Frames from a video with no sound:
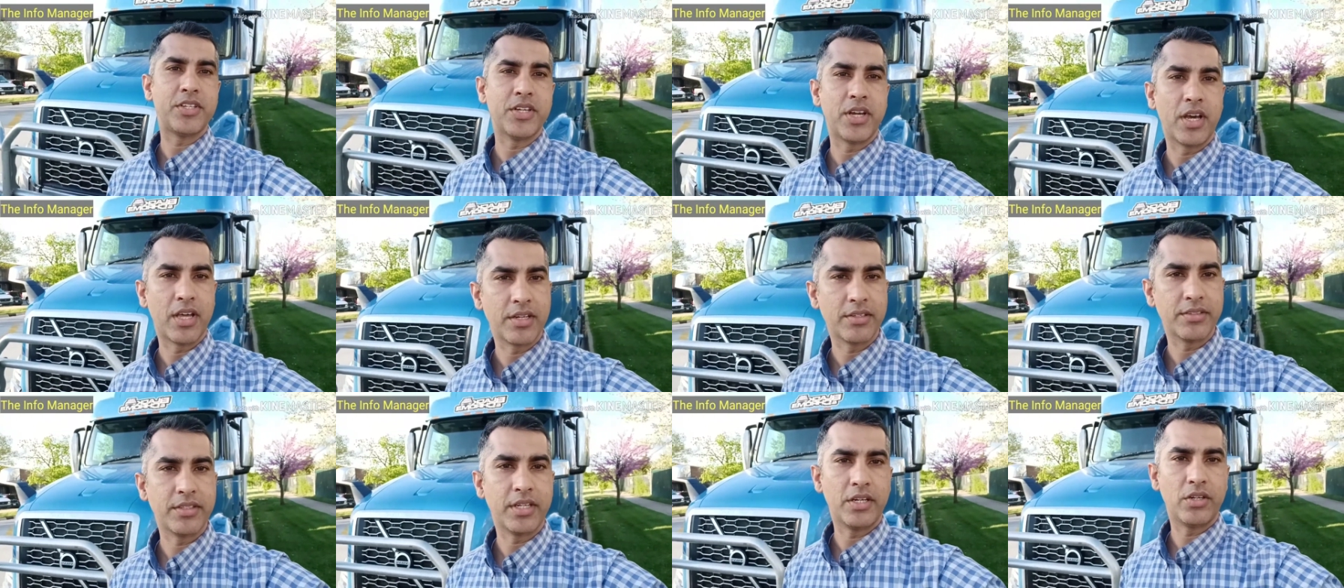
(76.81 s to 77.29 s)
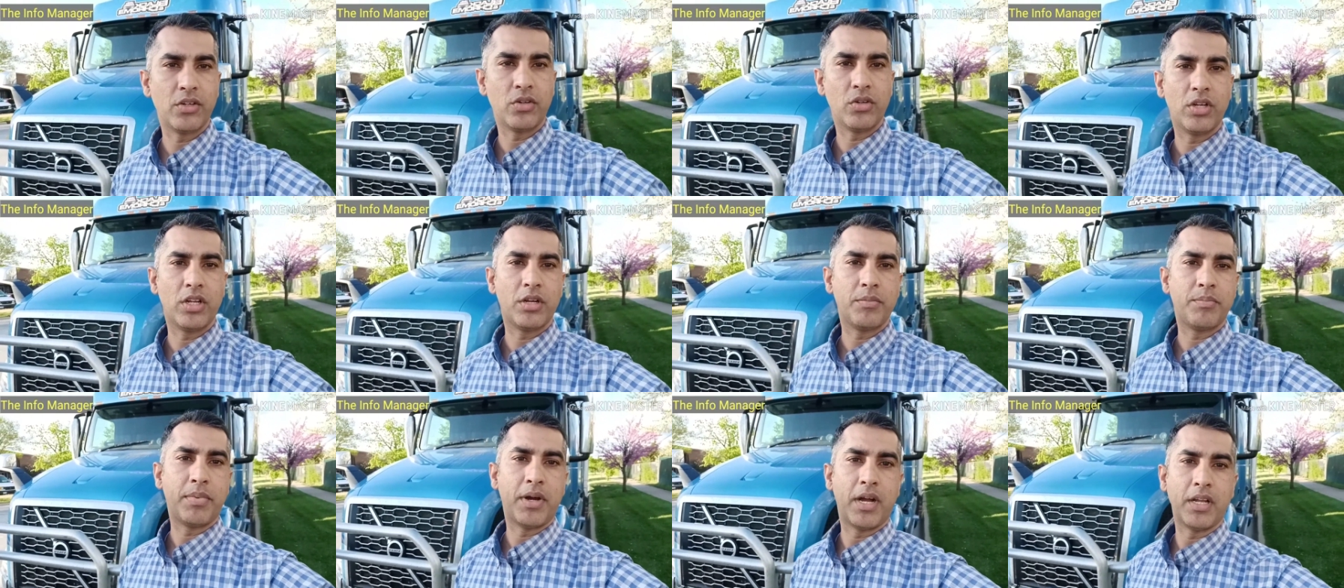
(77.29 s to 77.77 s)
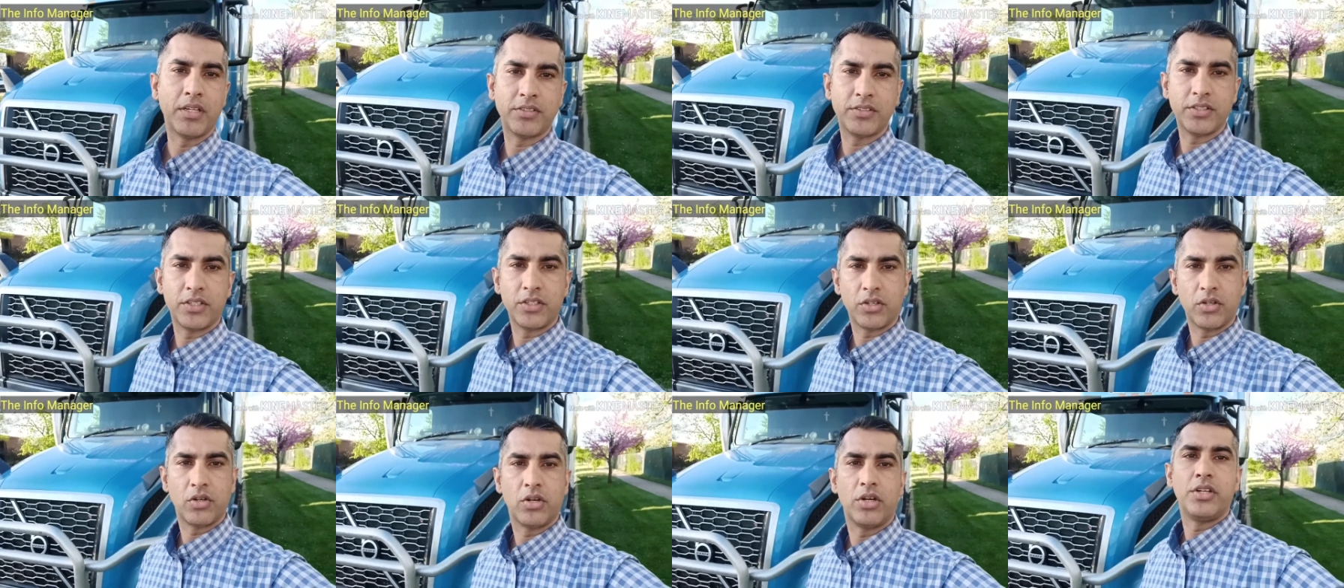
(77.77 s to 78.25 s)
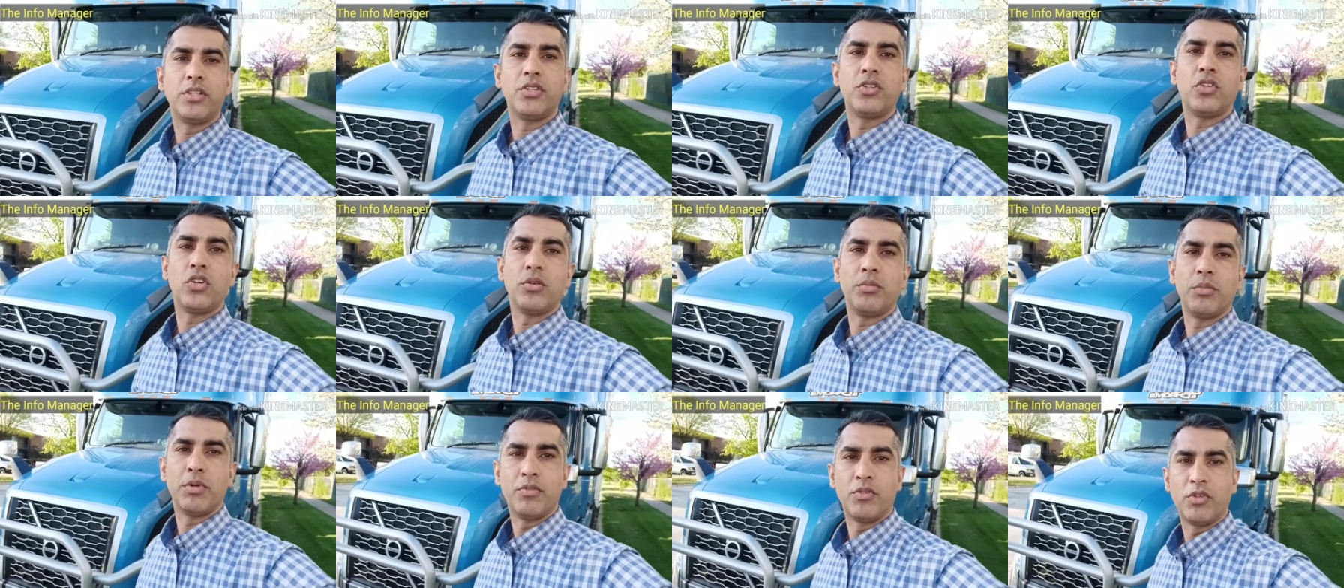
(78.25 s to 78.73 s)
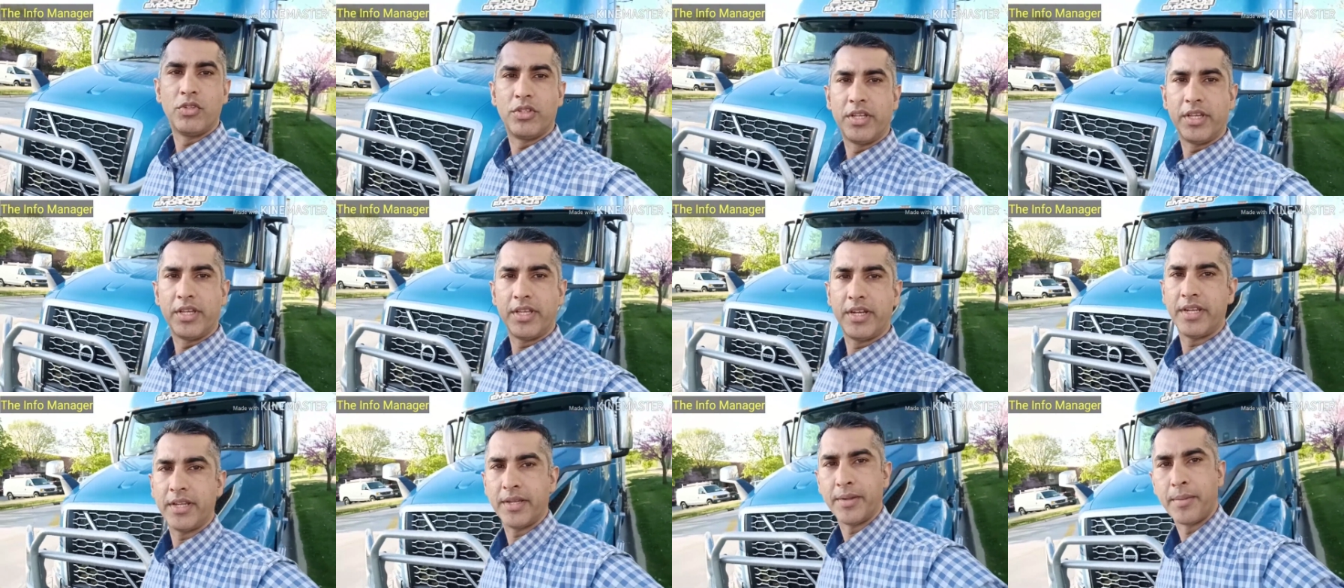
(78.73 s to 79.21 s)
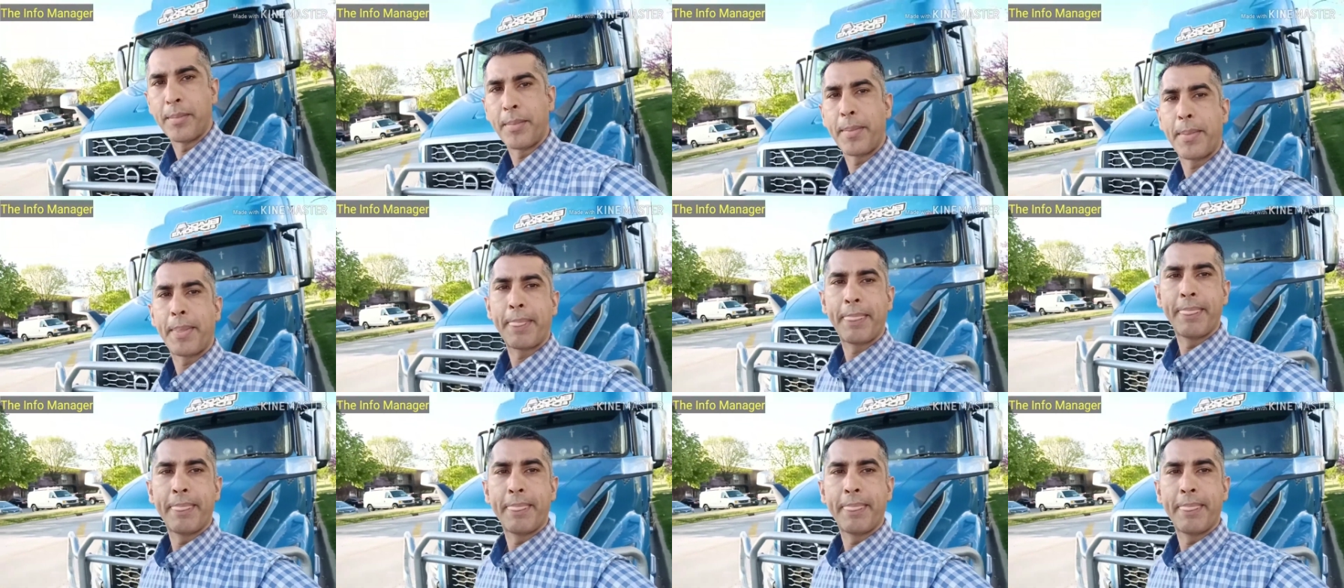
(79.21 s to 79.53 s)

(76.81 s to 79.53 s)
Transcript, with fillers: चार हज़ार डॉलर पाँच हज़ार डॉलर इन दोनों में वो दे रहे हैं